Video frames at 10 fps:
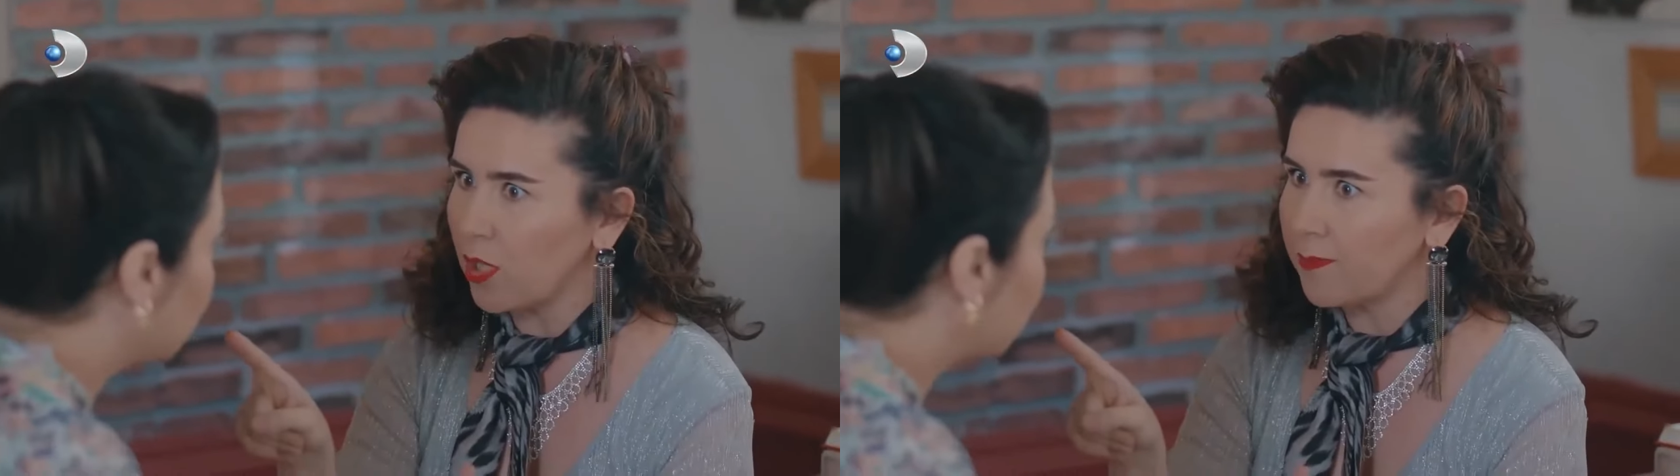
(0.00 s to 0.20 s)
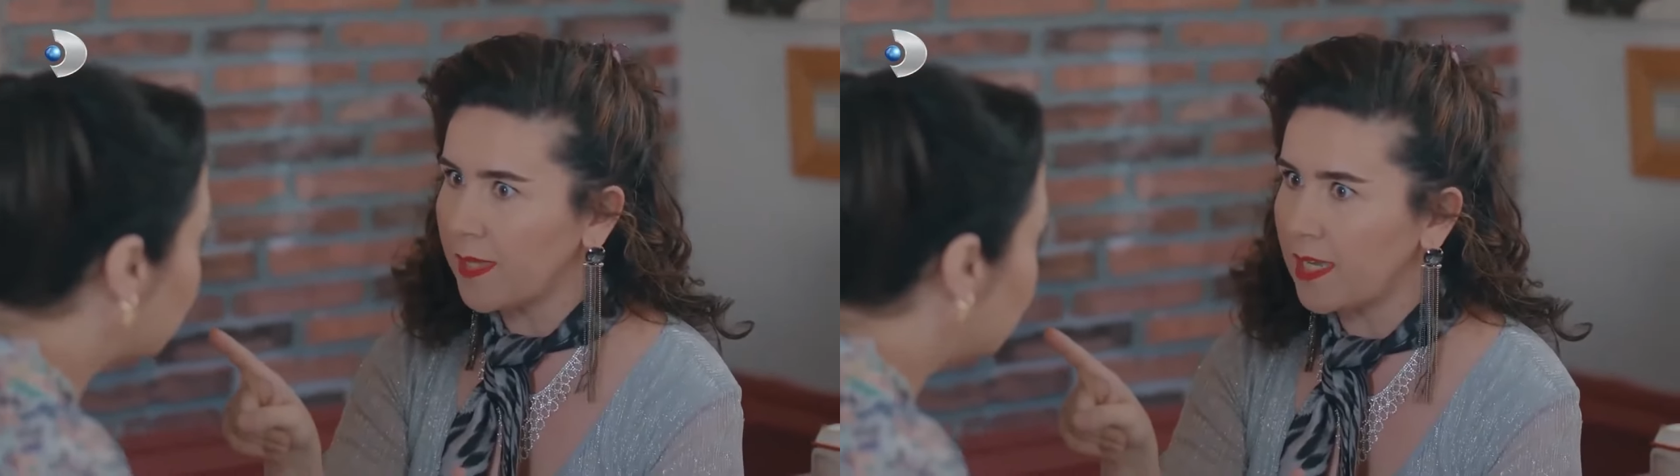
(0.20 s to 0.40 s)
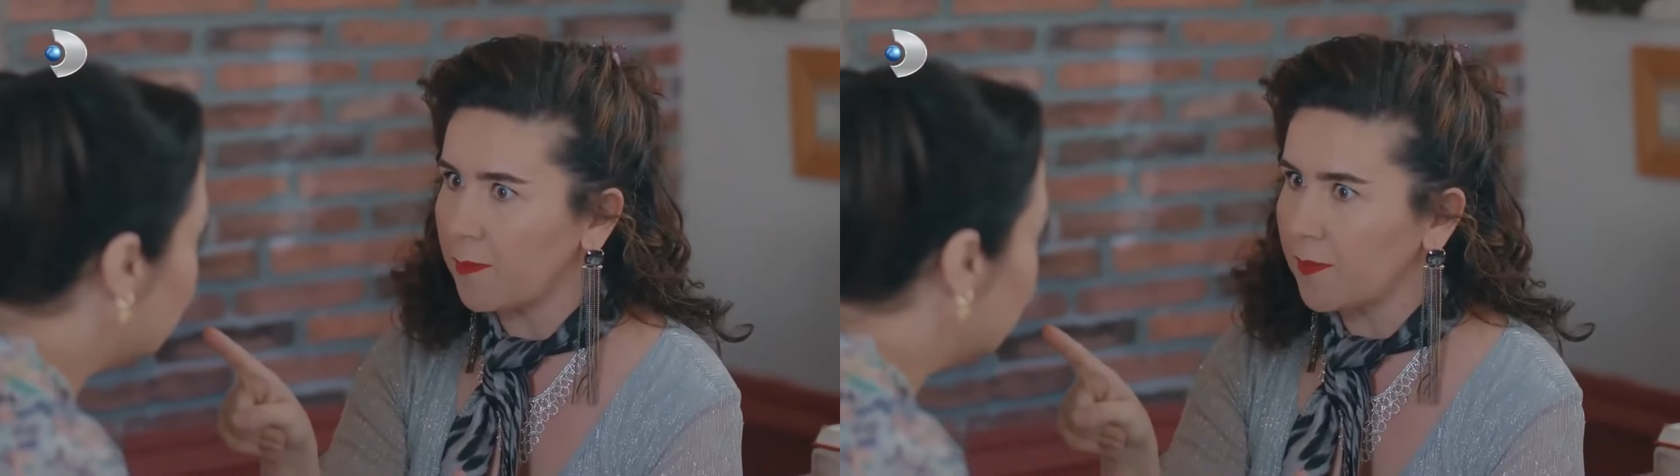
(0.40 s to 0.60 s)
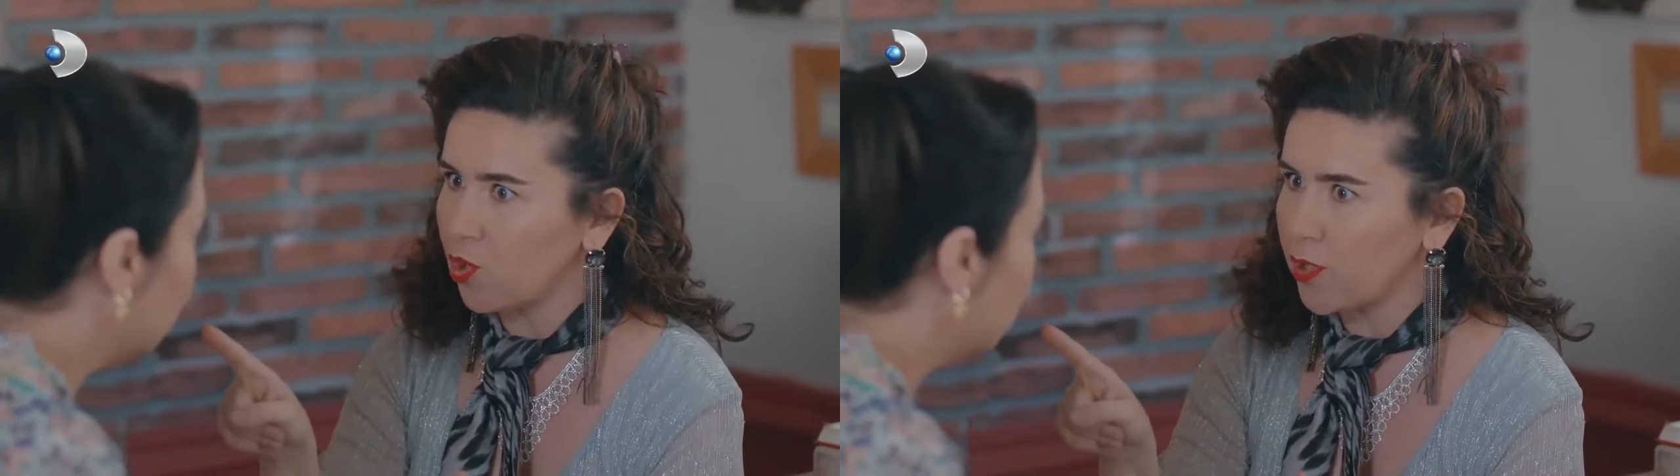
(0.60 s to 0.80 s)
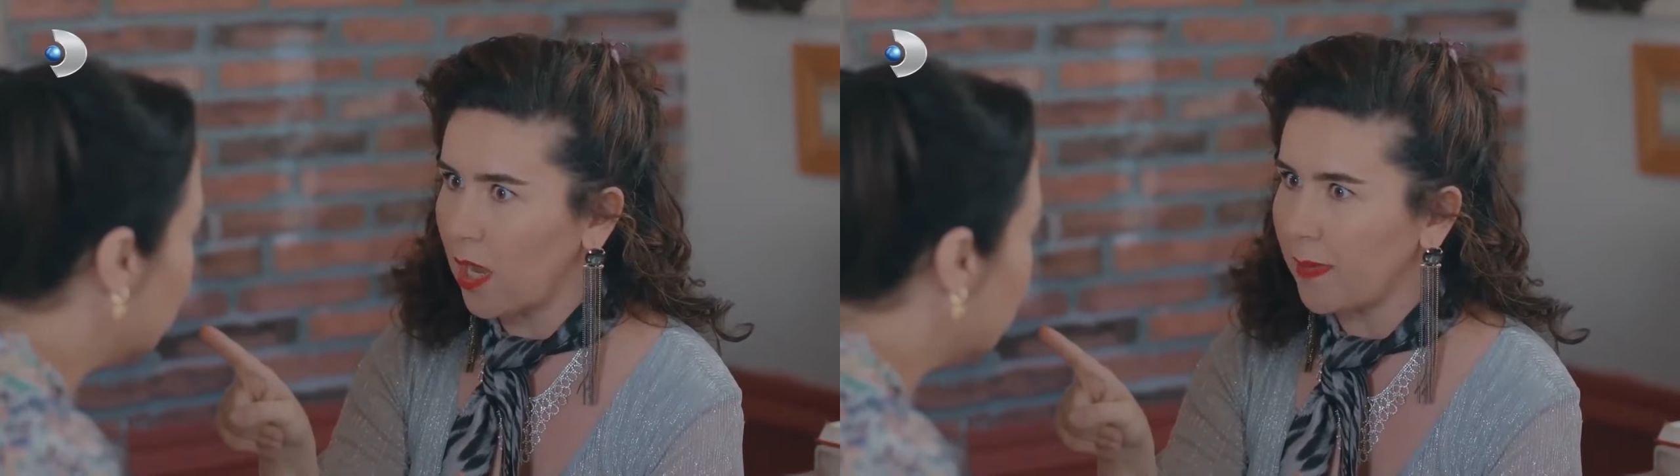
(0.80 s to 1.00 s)
кризису
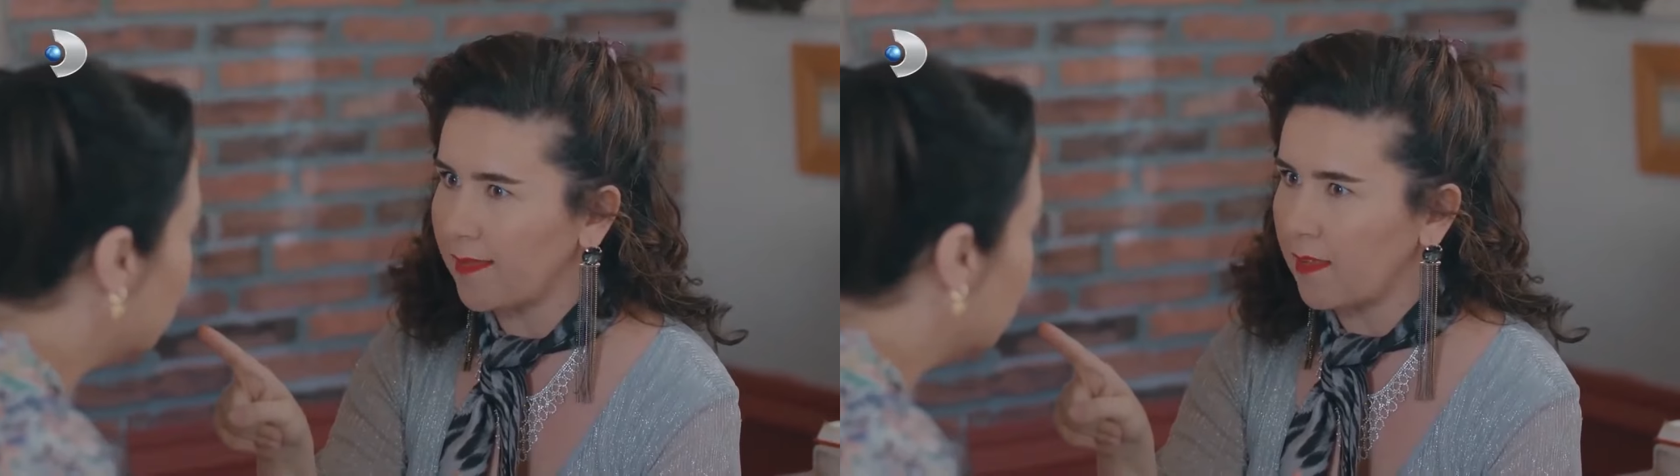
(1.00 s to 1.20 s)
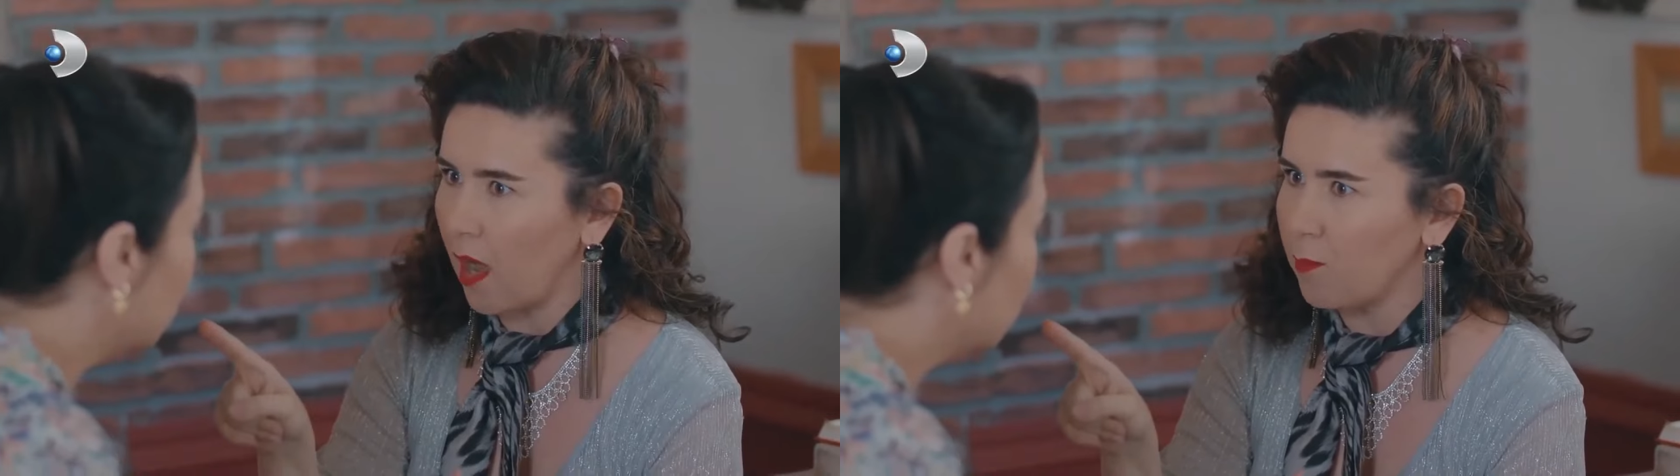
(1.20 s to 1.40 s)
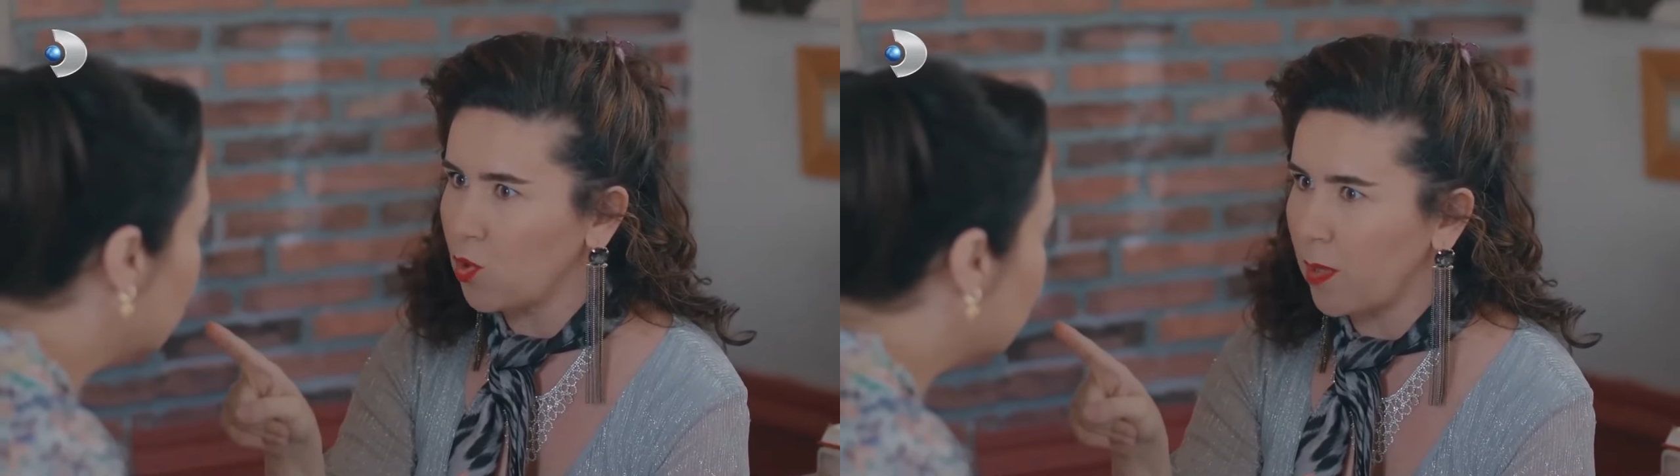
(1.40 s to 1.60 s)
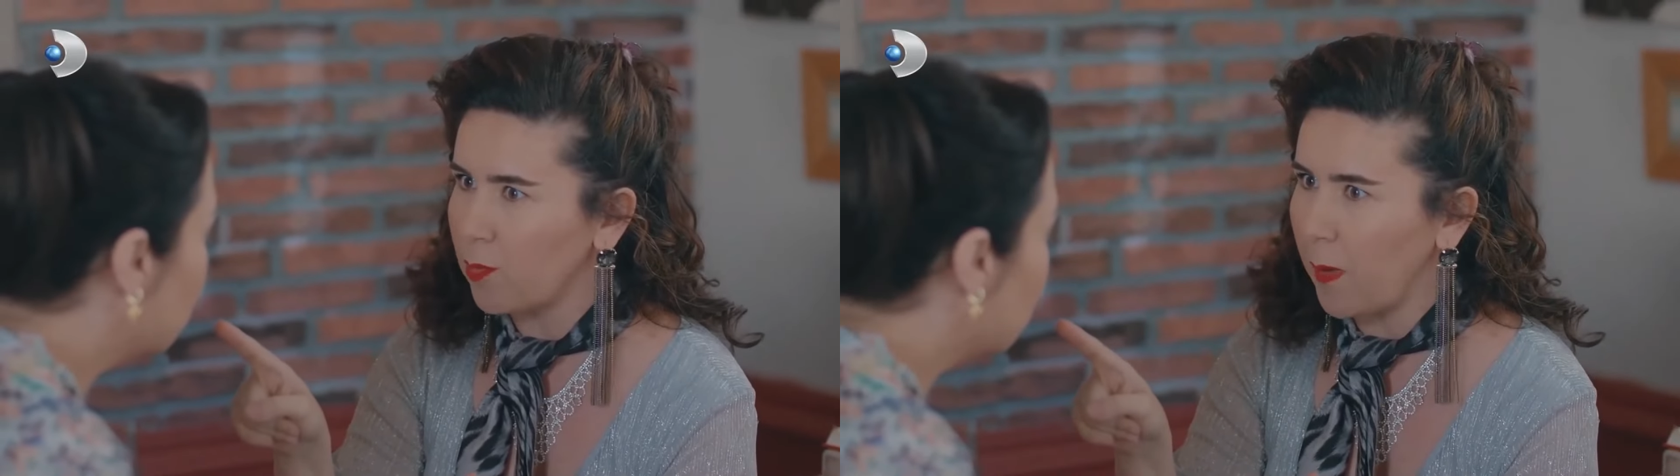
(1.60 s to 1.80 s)
самовосприятия и не будешь